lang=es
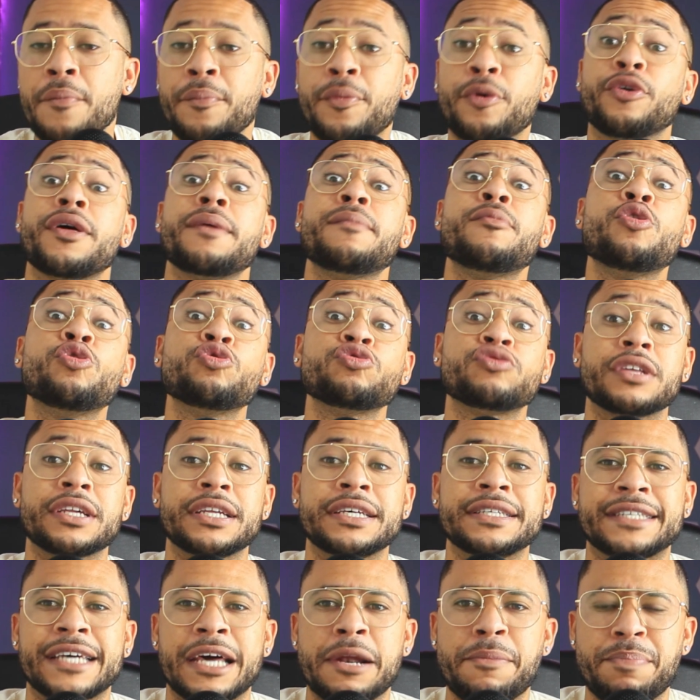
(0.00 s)
Podemos
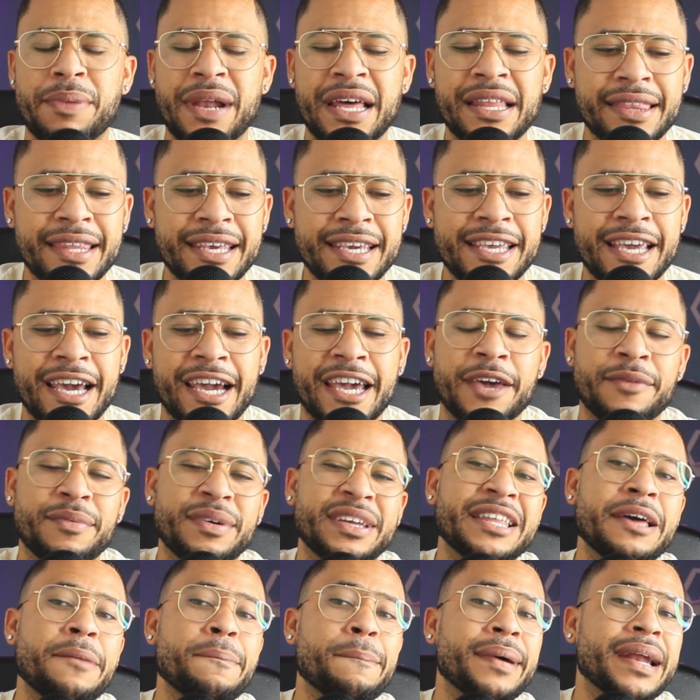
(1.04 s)
utilizar plantilla que
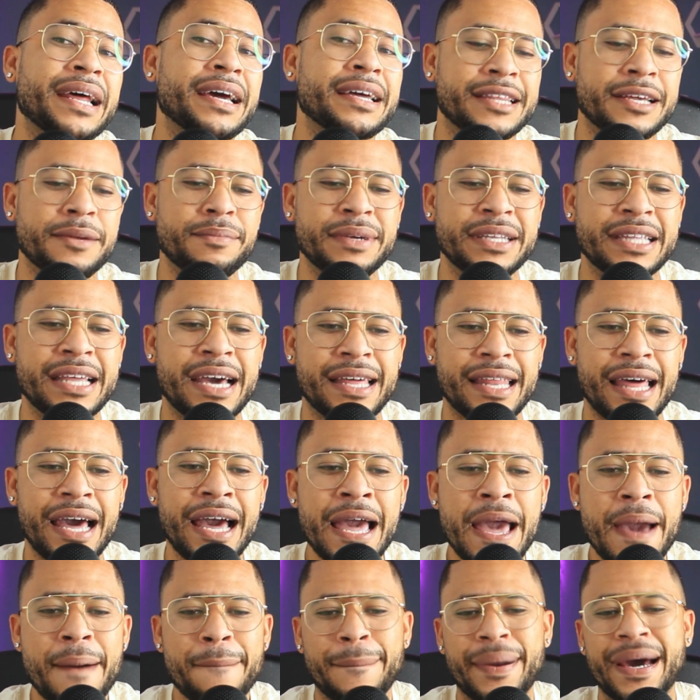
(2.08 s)
vienen predeterminada
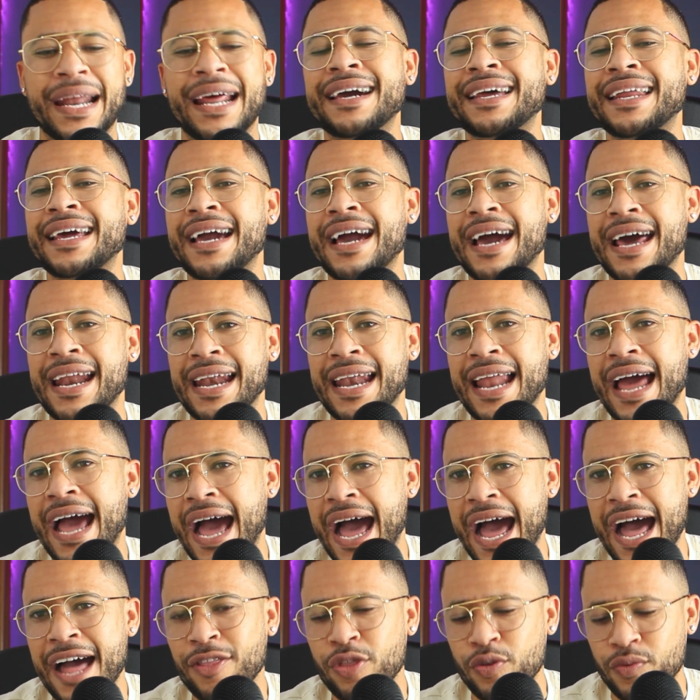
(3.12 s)
para agregarla
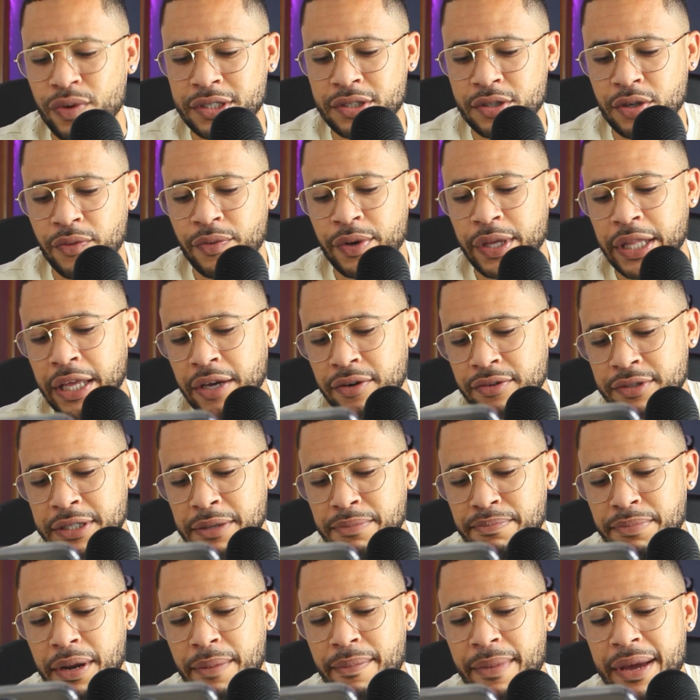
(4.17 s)
a nuestro video.
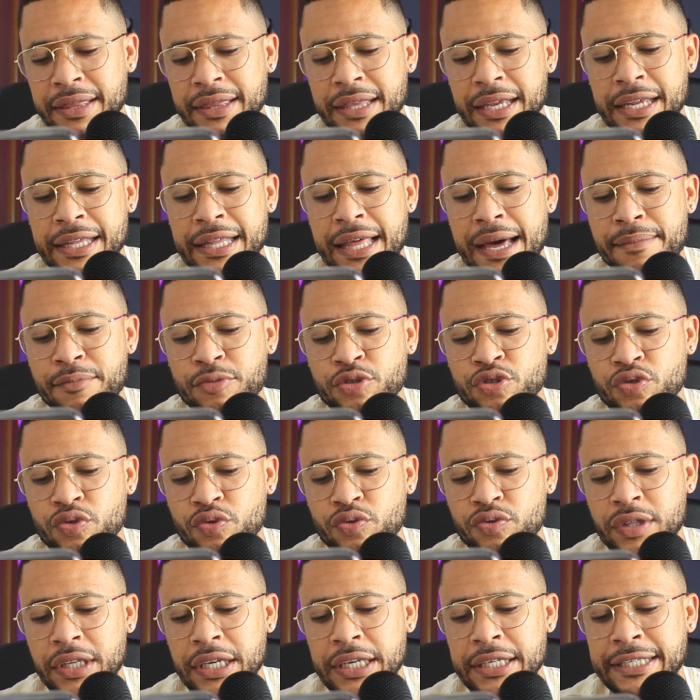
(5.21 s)
Simplemente le damos
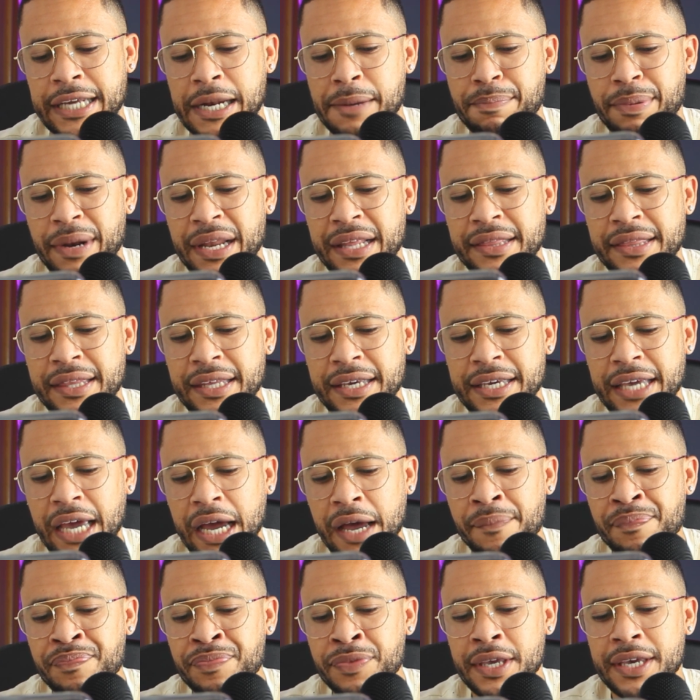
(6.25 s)
utilizar
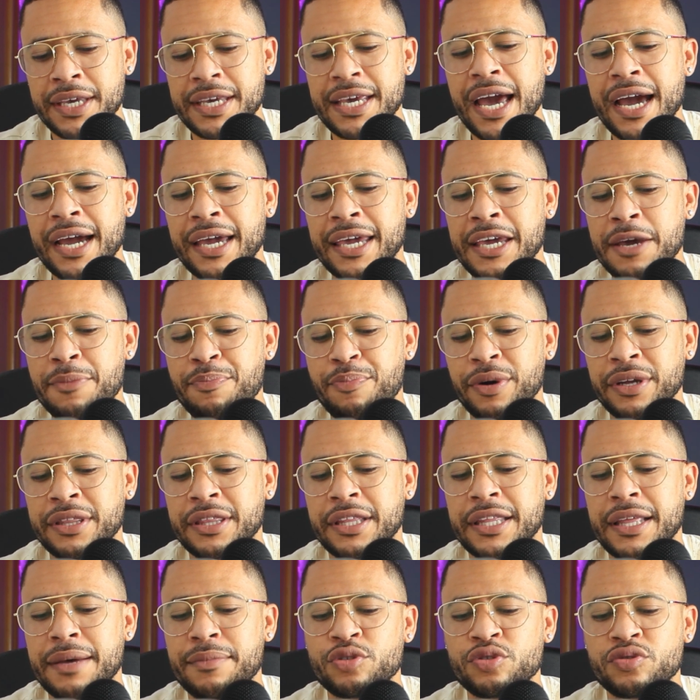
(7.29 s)
plantilla y aquí pues
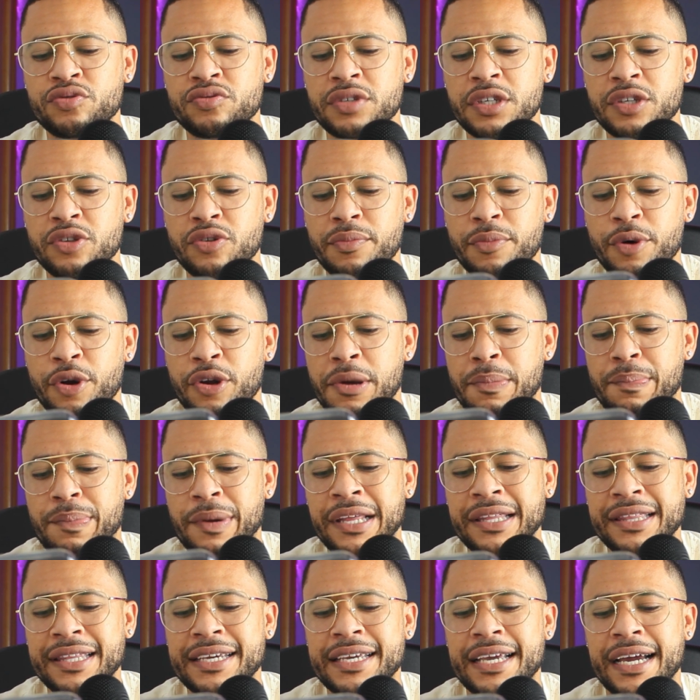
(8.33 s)
tenemos un número de
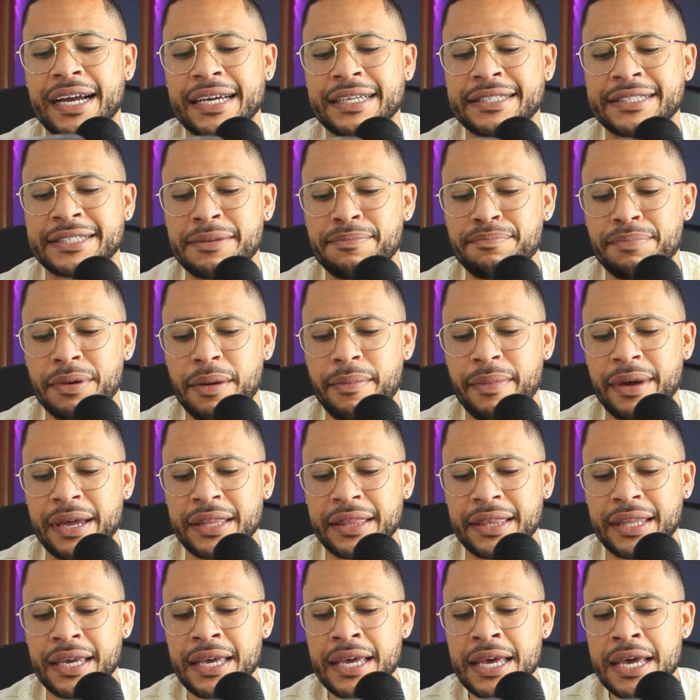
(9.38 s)
plantilla que
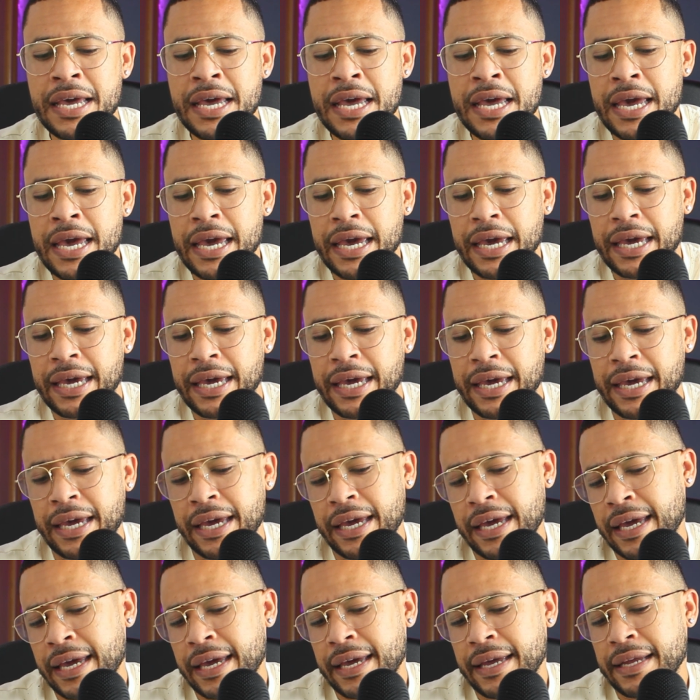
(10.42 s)
simplemente
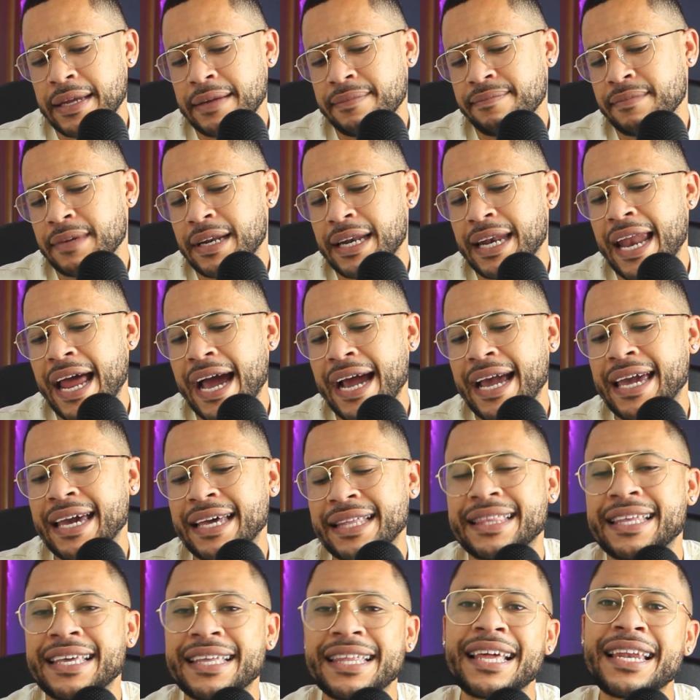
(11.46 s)
eh, la que
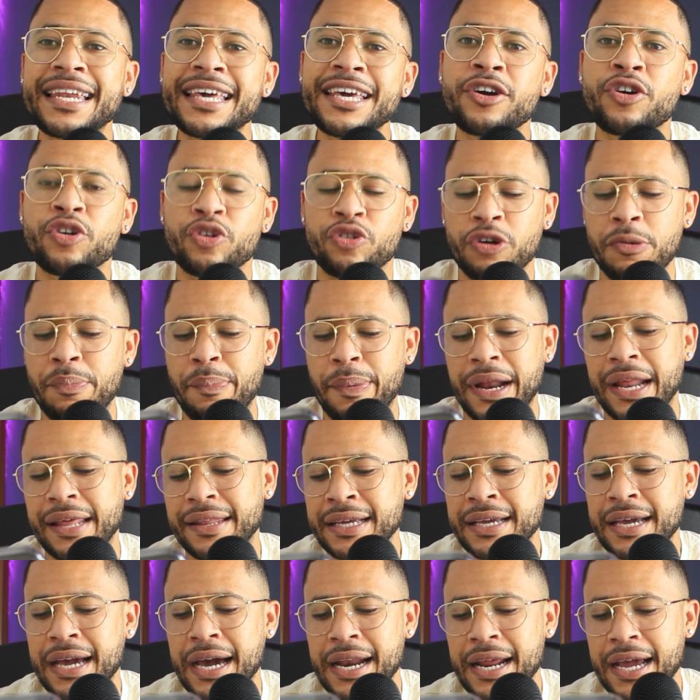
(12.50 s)
tiene el icono es para
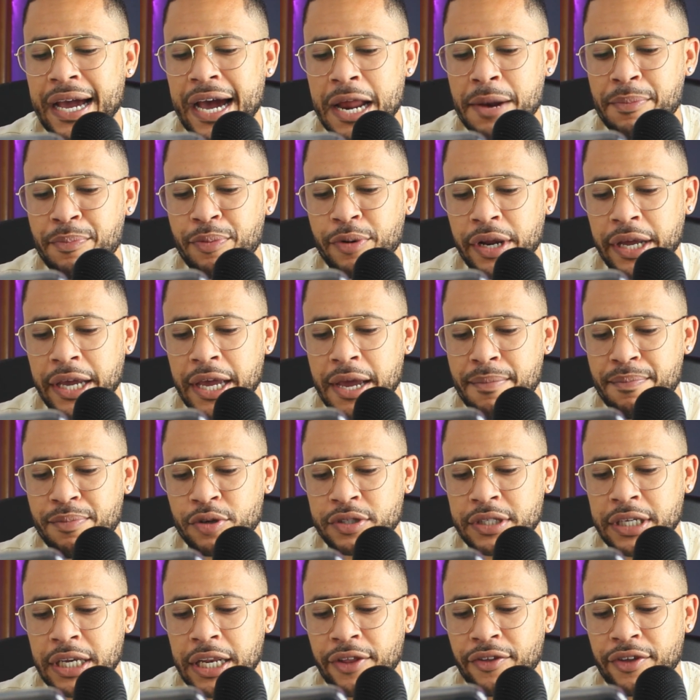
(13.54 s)
descargar. Por ejemplo,
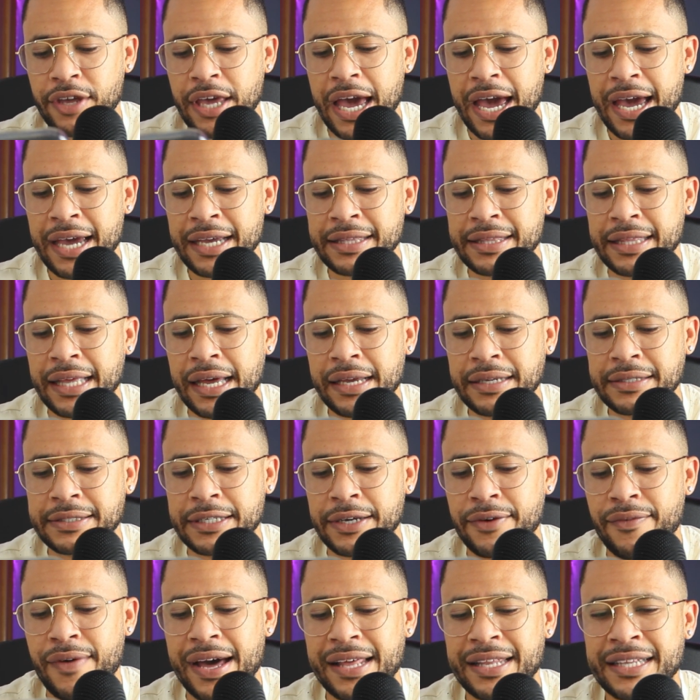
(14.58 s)
si le doy a esta,
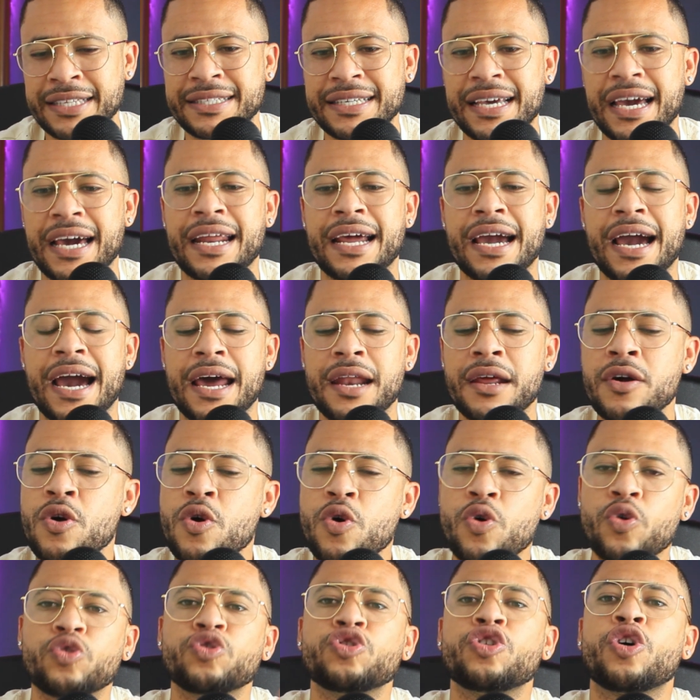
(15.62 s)
se va a descargar
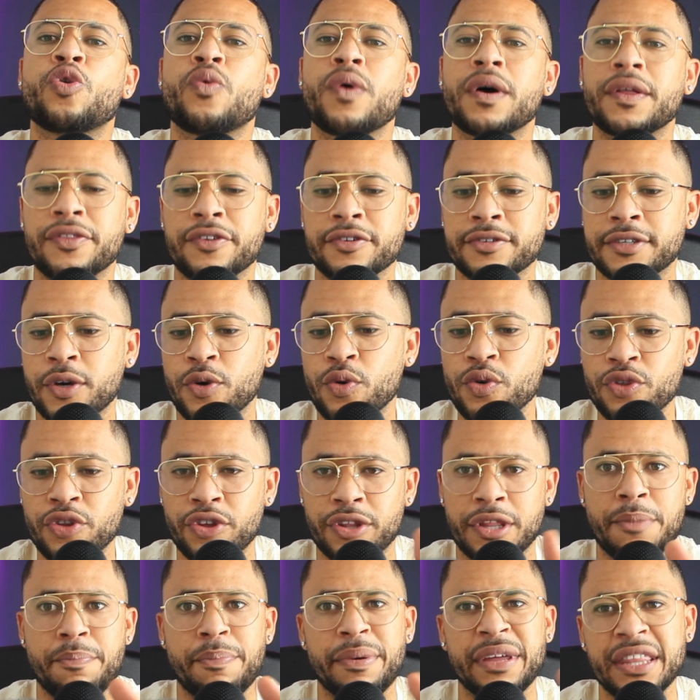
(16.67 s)
unos cuantos
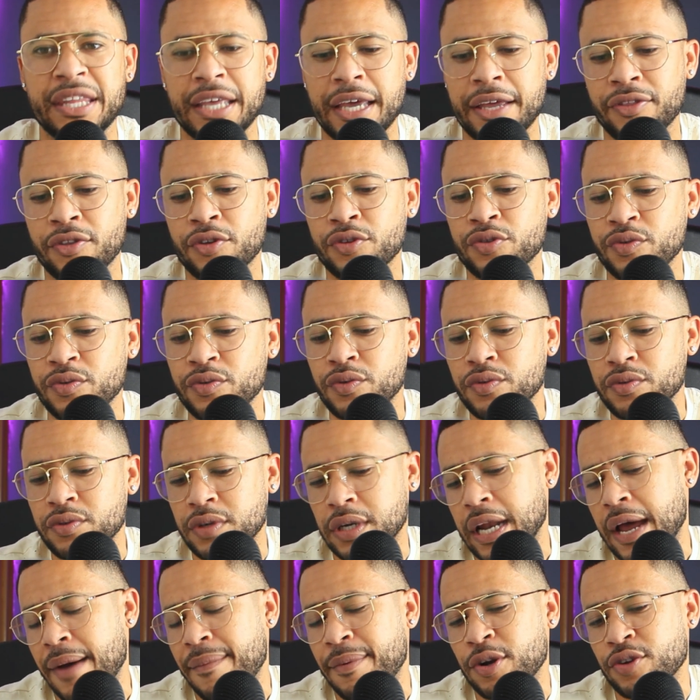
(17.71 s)
segundos dependiendo tu,
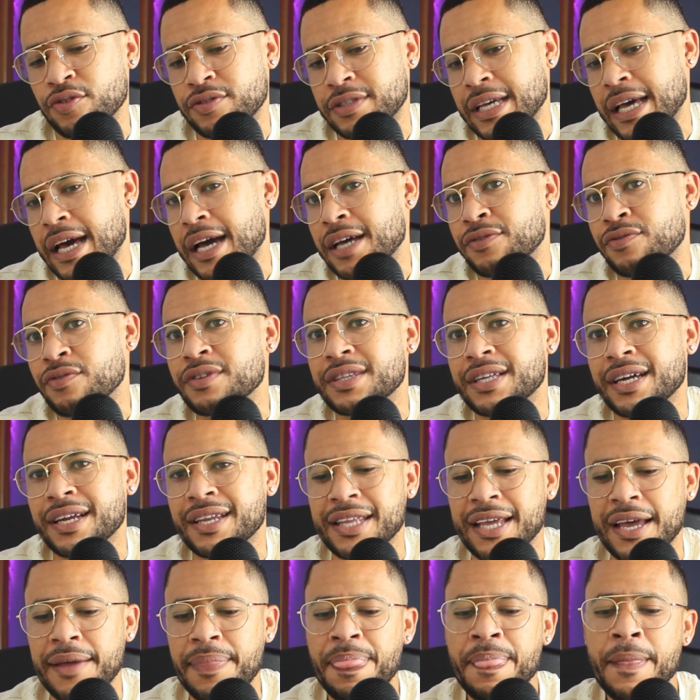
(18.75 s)
la velocidad de tu
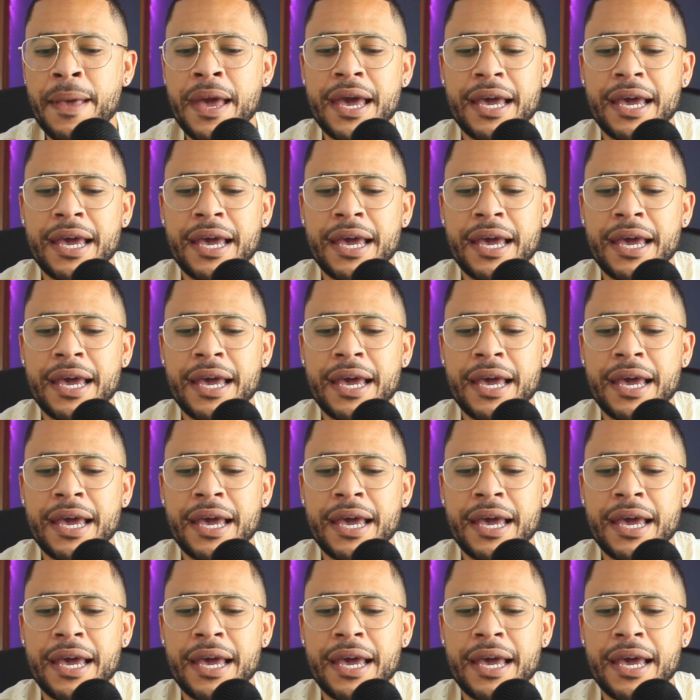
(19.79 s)
internet.